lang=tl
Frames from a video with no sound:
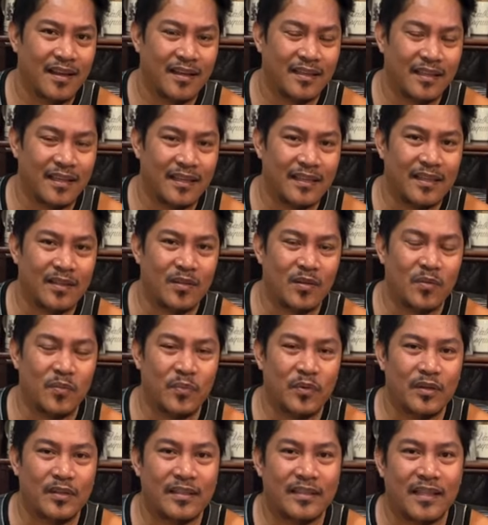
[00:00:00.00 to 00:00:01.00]
Tara dito,
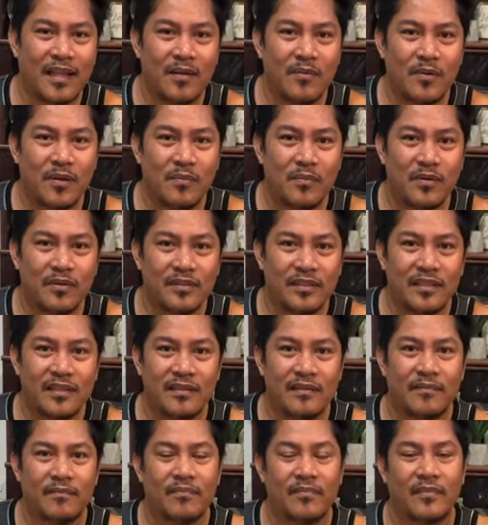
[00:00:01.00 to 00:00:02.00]
pulit na tayong mga bote.
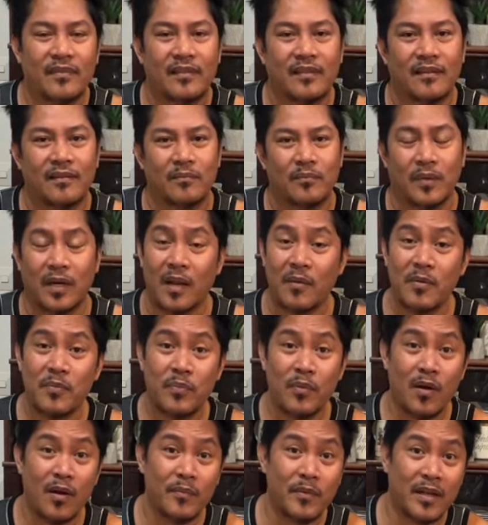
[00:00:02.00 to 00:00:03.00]
Marami
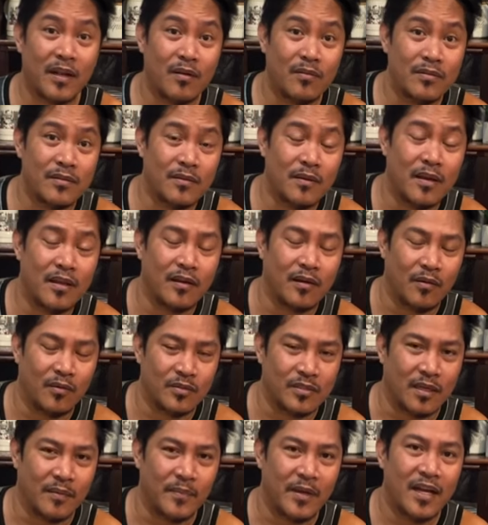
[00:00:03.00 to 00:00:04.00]
po kami kakon, ah,
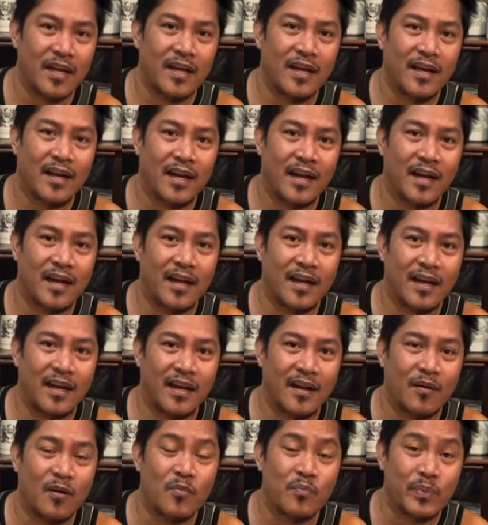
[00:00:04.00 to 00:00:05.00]
kakontsaba, ka ah,
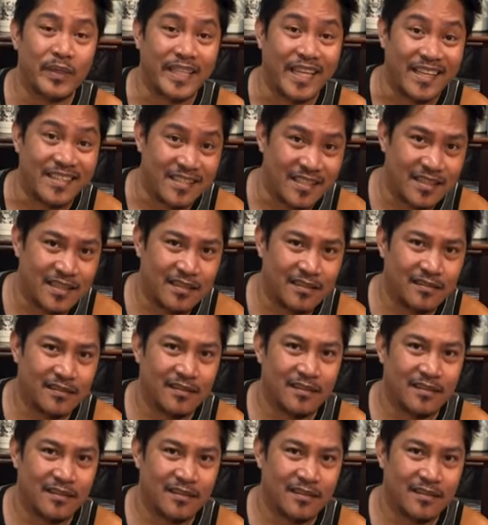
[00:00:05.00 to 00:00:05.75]
kompetensya.